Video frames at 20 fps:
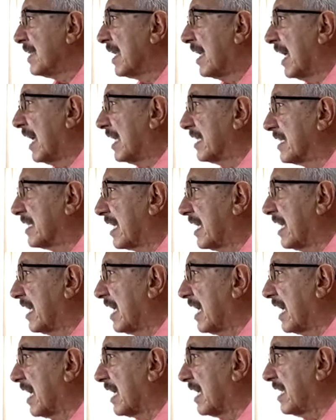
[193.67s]
Andrea
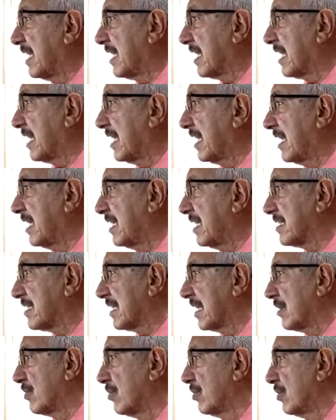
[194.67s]
Aguirre,
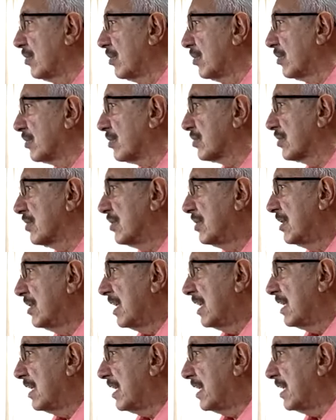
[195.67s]
saludos.
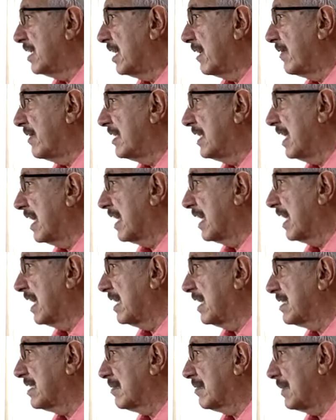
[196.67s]
Eh, David
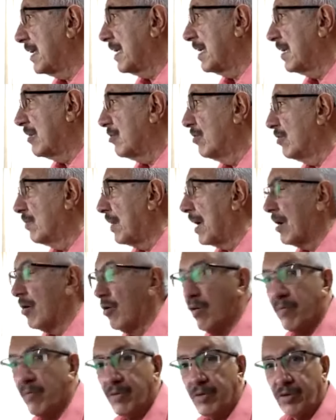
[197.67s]
Angles, mira,
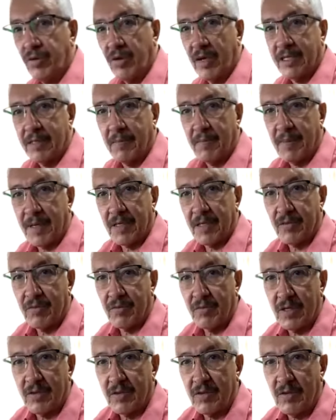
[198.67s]
bajó mucho la
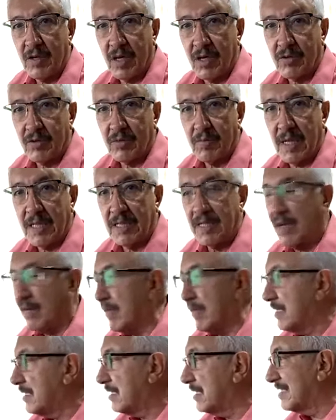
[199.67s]
temperatura en Ciudad Guzmán,
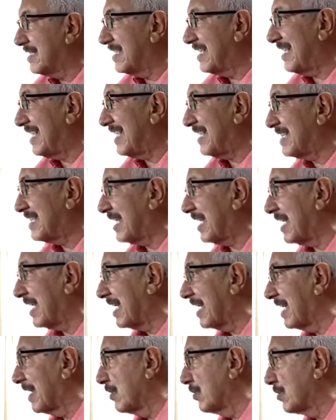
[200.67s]
David, 7
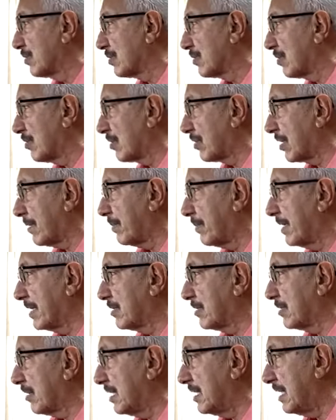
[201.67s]
grados con
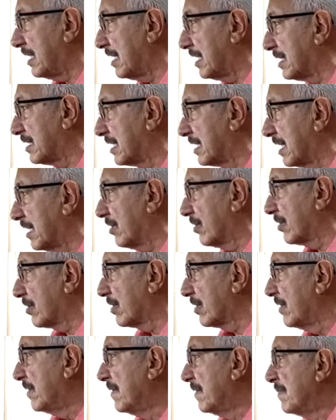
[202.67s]
respecto al día anterior
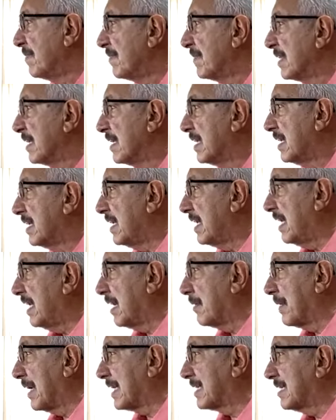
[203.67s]
y la
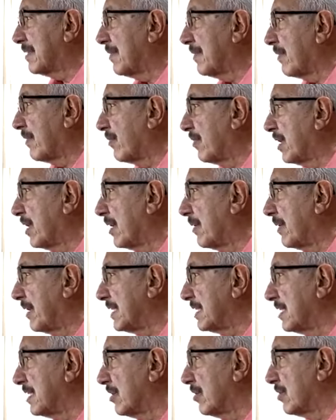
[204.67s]
máxima fue de
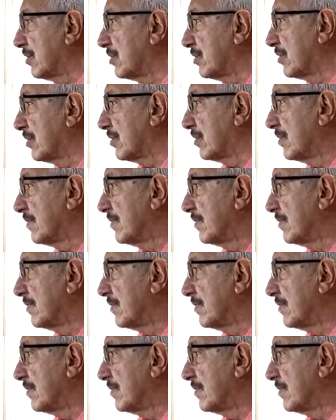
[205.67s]
28.